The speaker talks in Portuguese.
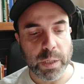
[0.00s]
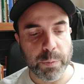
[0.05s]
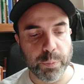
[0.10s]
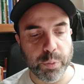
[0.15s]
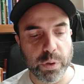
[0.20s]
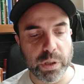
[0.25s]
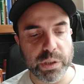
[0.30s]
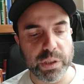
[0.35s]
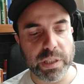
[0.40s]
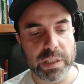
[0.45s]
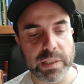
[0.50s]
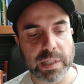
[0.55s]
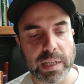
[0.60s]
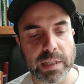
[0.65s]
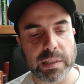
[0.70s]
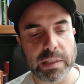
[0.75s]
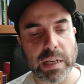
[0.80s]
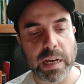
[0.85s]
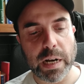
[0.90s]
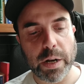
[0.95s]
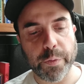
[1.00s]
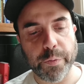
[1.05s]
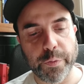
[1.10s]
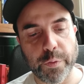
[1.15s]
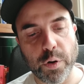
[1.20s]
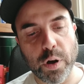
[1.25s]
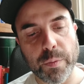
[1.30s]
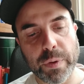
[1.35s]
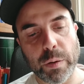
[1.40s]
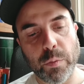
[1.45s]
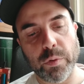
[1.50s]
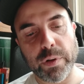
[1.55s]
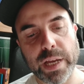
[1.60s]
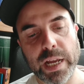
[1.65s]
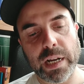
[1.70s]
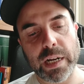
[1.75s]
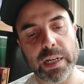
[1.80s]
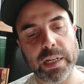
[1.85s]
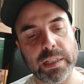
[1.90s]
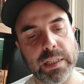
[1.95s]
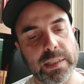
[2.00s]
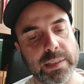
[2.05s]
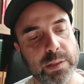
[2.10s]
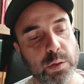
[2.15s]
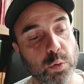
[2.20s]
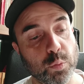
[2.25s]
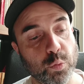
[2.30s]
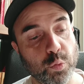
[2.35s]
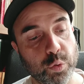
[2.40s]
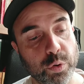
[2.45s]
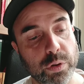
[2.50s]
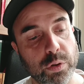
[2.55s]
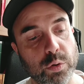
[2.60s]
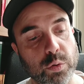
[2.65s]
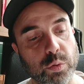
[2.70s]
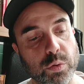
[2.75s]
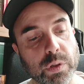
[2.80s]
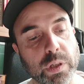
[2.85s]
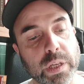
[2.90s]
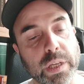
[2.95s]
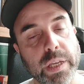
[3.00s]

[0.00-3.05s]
Depois de saciar a fome, a mulher agradeceu muito